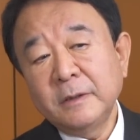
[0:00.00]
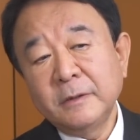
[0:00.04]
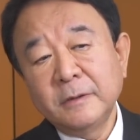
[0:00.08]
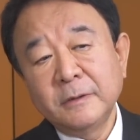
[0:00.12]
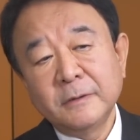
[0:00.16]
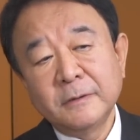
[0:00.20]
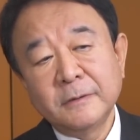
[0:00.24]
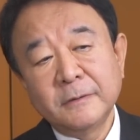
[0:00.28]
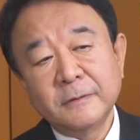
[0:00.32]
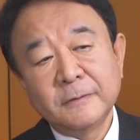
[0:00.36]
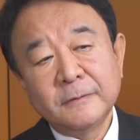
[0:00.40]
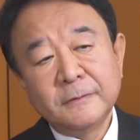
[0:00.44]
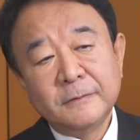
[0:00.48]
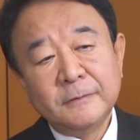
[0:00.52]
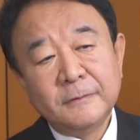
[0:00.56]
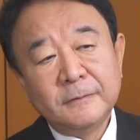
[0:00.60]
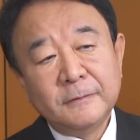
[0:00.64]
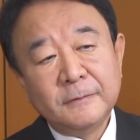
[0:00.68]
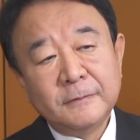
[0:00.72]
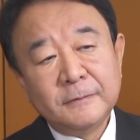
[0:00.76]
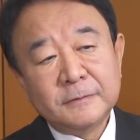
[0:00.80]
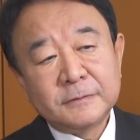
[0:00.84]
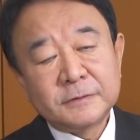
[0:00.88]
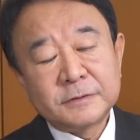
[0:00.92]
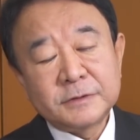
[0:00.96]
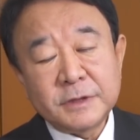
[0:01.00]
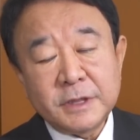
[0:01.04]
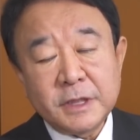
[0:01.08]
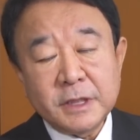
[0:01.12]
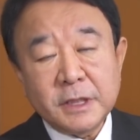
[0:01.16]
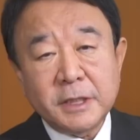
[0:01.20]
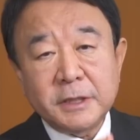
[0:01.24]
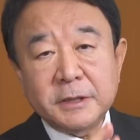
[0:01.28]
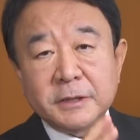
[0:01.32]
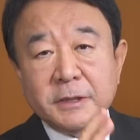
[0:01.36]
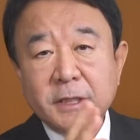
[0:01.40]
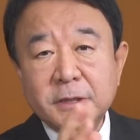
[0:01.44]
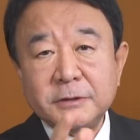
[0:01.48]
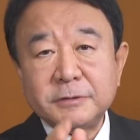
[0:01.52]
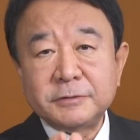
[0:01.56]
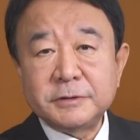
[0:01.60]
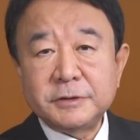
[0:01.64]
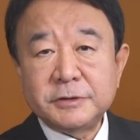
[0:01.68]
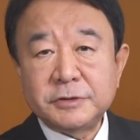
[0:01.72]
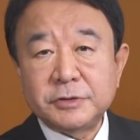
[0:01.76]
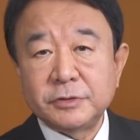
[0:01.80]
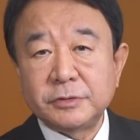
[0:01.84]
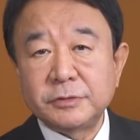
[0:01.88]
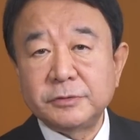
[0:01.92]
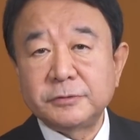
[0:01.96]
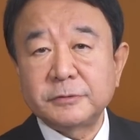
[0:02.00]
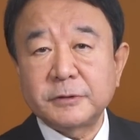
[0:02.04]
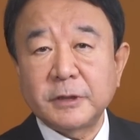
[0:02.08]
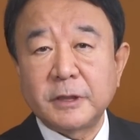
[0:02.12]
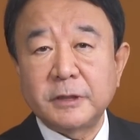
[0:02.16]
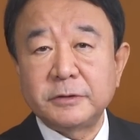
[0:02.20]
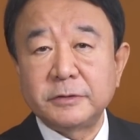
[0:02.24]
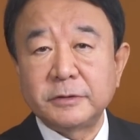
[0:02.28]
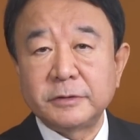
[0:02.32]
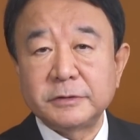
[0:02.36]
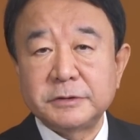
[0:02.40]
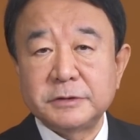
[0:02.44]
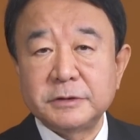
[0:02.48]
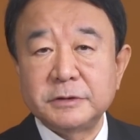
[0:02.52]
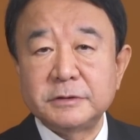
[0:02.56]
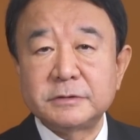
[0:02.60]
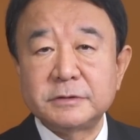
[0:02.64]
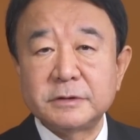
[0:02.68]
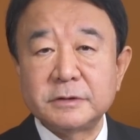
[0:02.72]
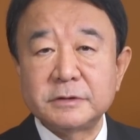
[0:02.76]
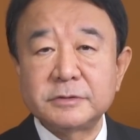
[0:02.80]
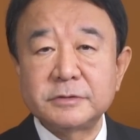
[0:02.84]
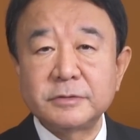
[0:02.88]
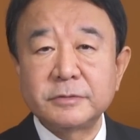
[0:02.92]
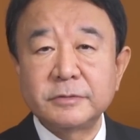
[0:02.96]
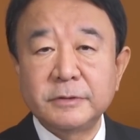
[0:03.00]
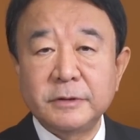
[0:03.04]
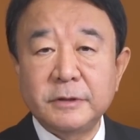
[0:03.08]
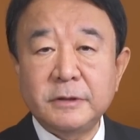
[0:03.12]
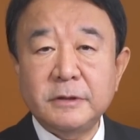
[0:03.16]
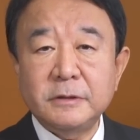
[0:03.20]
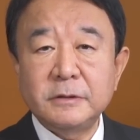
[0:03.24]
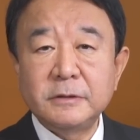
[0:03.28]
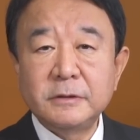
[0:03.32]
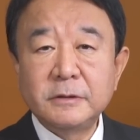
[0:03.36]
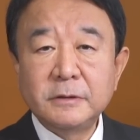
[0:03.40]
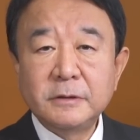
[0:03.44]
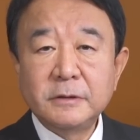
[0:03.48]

ああつながりが非常に深いのは事実ですよね。